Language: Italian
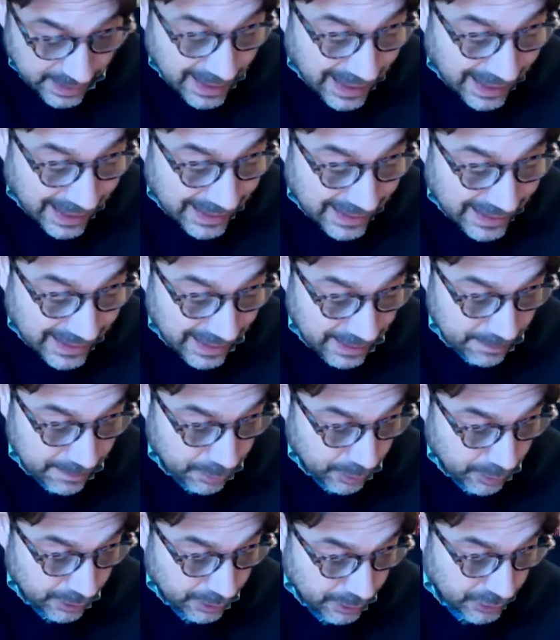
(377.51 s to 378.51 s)
al
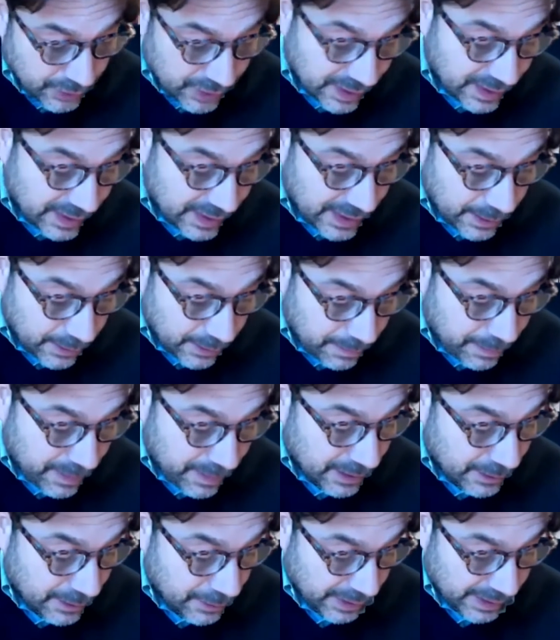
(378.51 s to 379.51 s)
tempo di Costantino
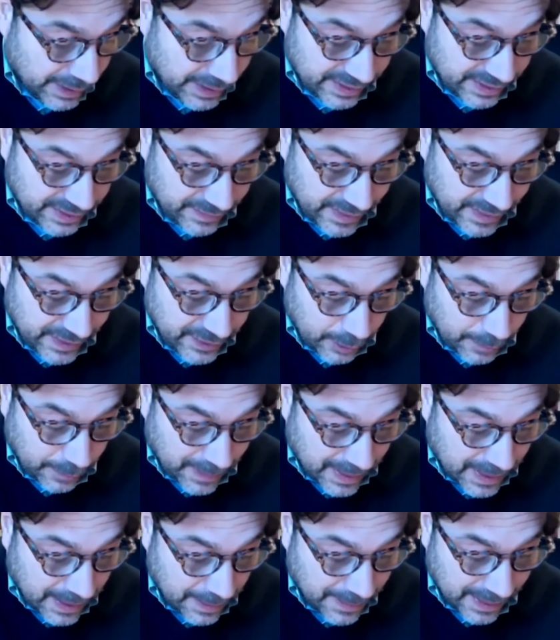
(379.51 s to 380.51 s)
imperatore di Silvestro
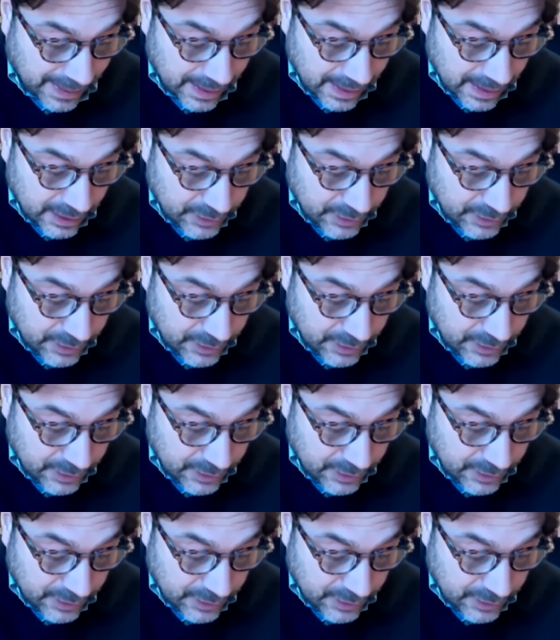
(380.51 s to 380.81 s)
Papa,